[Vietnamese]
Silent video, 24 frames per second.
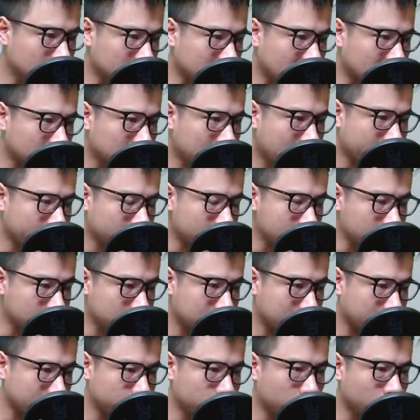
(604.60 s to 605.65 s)
từng đánh bại
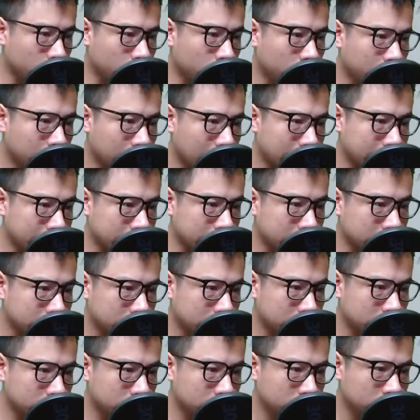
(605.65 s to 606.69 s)
cường giả chuyển luân cảnh.
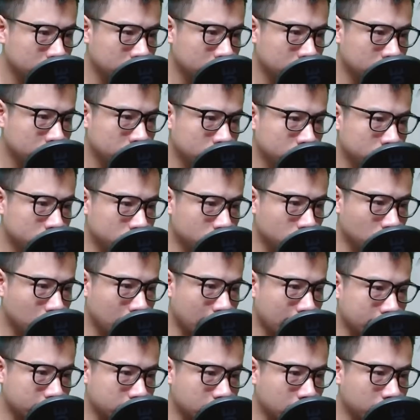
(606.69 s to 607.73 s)

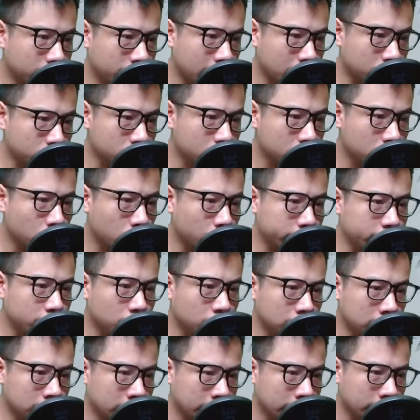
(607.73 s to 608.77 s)
Dù là dựa vào sức của
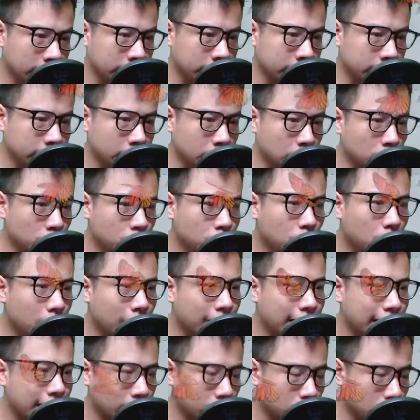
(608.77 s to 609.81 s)
nhiều người thì cũng
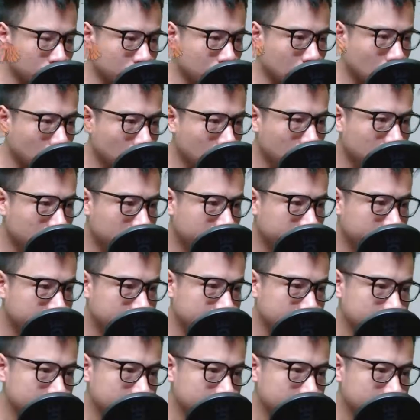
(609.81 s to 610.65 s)
quá là khủng bố.